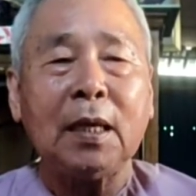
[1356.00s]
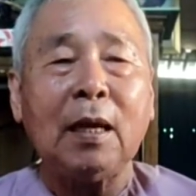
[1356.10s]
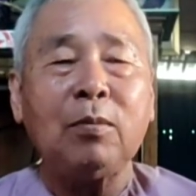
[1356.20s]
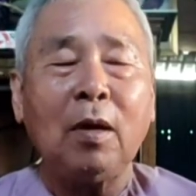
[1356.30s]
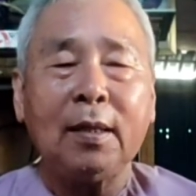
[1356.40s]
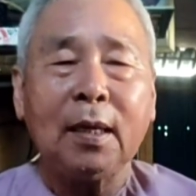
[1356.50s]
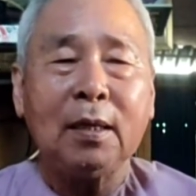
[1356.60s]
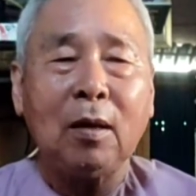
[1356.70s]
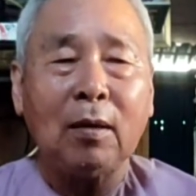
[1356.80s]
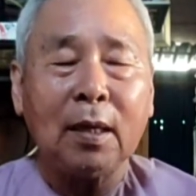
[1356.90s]
thì không nói
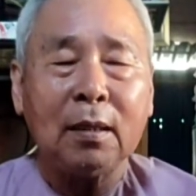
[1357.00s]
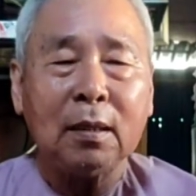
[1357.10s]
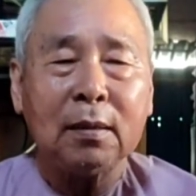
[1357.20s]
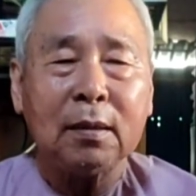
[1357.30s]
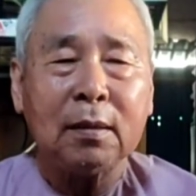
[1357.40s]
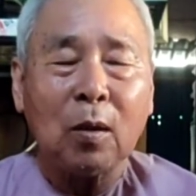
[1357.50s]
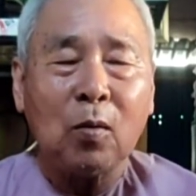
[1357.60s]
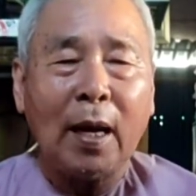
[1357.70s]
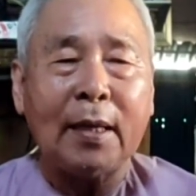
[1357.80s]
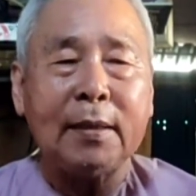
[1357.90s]
chi còn cái người
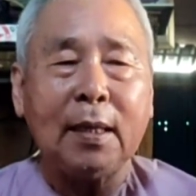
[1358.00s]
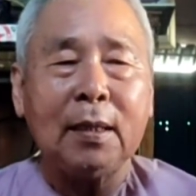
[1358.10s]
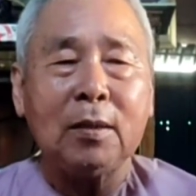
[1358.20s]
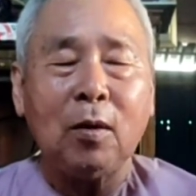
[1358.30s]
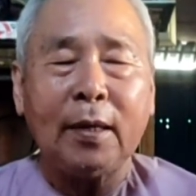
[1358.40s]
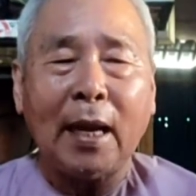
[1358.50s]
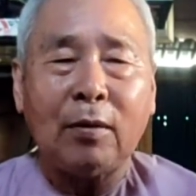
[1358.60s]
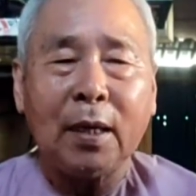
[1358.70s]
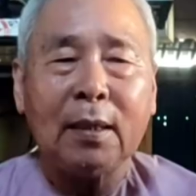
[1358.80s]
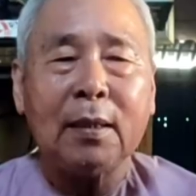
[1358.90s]
tu hành với người có
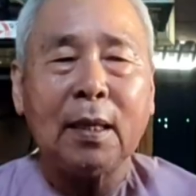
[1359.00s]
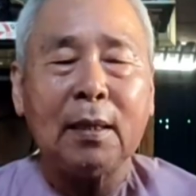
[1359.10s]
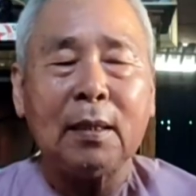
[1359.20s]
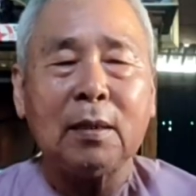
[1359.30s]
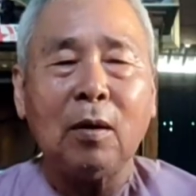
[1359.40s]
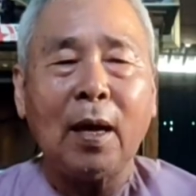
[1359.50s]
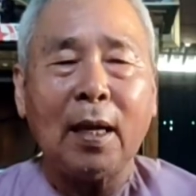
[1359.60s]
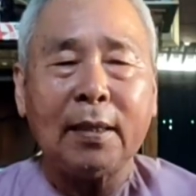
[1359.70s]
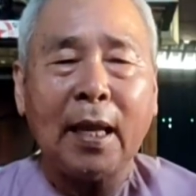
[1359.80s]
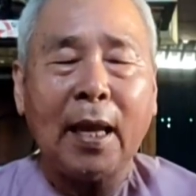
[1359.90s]
đạo đức cái người có
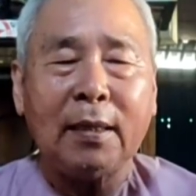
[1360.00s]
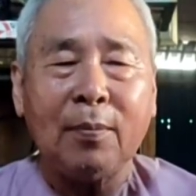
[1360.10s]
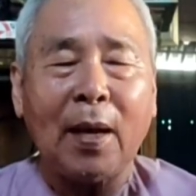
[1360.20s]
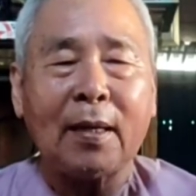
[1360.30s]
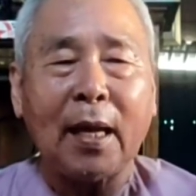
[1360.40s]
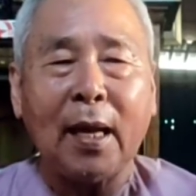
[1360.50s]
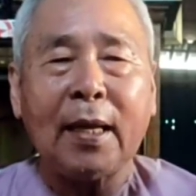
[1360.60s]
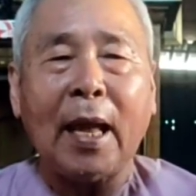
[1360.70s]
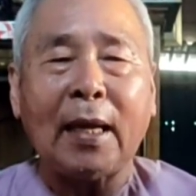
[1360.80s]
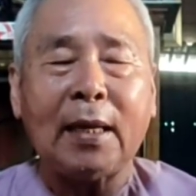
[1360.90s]
ăn chay niệm phật
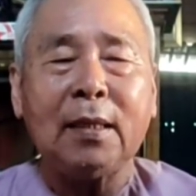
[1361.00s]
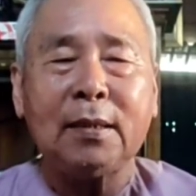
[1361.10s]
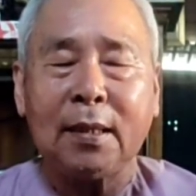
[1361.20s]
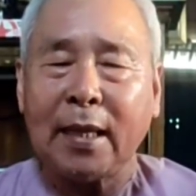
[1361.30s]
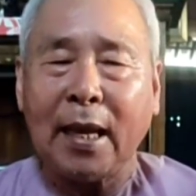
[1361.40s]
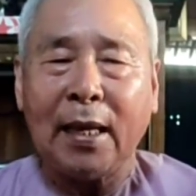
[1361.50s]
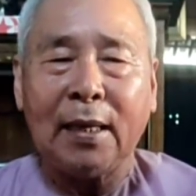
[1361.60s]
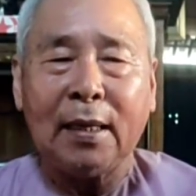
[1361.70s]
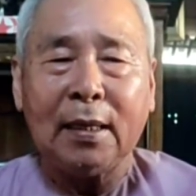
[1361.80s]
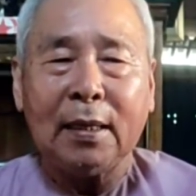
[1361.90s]
kể cả cái người xuất gia
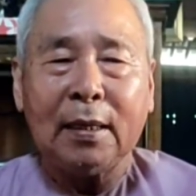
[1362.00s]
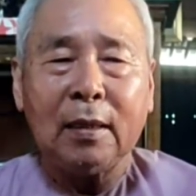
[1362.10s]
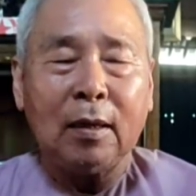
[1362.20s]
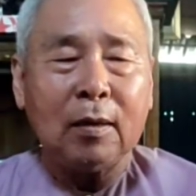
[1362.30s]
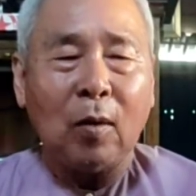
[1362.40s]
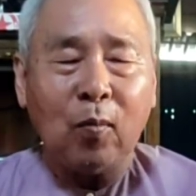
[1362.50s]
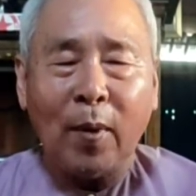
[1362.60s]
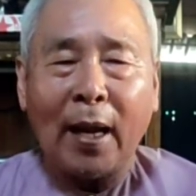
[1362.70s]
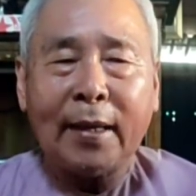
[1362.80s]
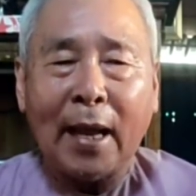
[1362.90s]
đó,
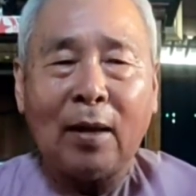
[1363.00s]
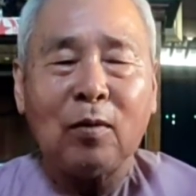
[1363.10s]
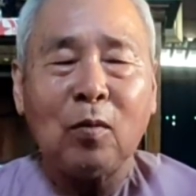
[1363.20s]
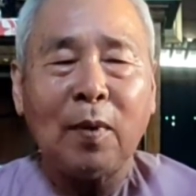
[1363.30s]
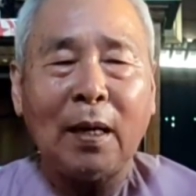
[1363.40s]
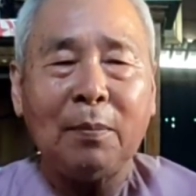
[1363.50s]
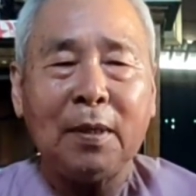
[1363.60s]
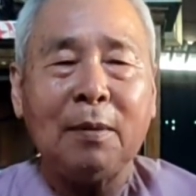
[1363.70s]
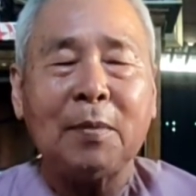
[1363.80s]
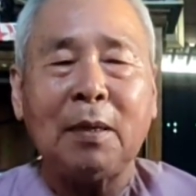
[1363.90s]
cũng phải đau cũng phải
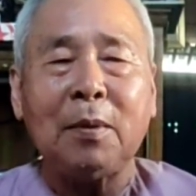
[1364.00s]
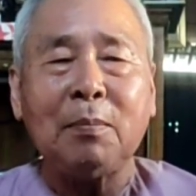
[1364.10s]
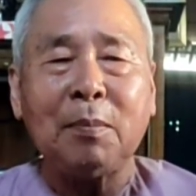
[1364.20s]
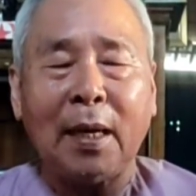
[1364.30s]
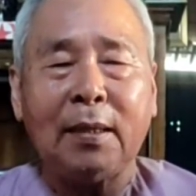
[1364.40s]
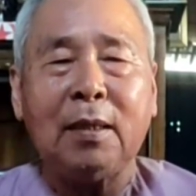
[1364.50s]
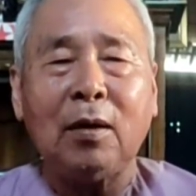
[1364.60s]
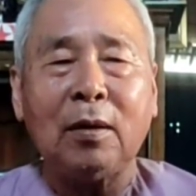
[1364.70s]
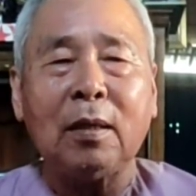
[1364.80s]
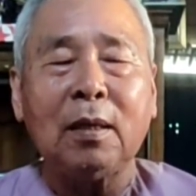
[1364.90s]
mà, mà bệnh
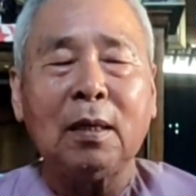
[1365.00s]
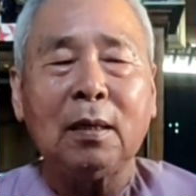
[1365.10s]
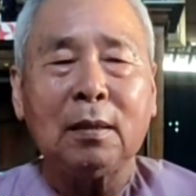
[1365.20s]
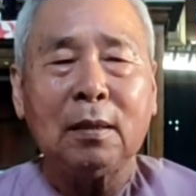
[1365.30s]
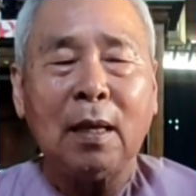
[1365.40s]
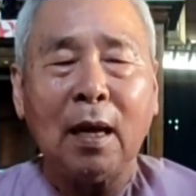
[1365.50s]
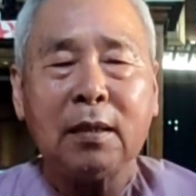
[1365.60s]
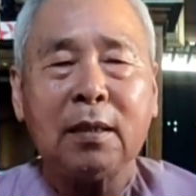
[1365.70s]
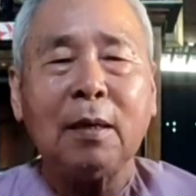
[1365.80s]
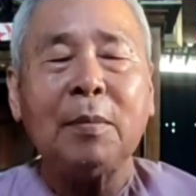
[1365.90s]
rồi
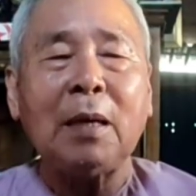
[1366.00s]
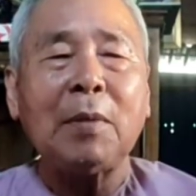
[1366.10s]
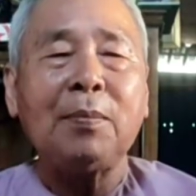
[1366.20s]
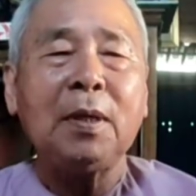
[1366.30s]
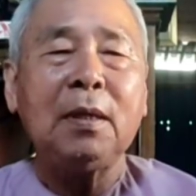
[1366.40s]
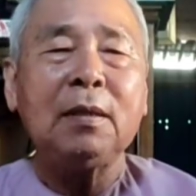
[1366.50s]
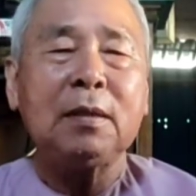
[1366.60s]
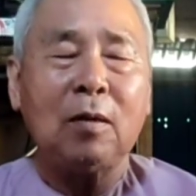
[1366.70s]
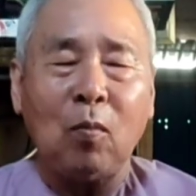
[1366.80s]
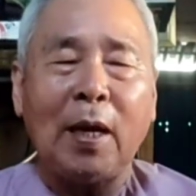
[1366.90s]
hết cái ma ma phước
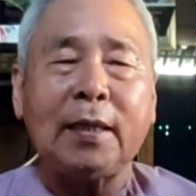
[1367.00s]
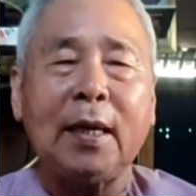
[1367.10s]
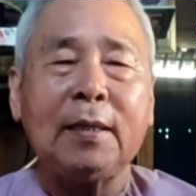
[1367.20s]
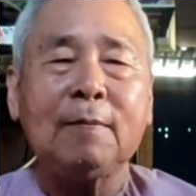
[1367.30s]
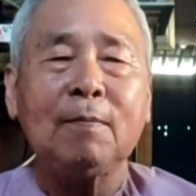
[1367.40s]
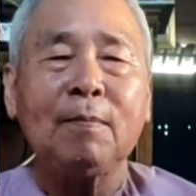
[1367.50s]
cũng phải chết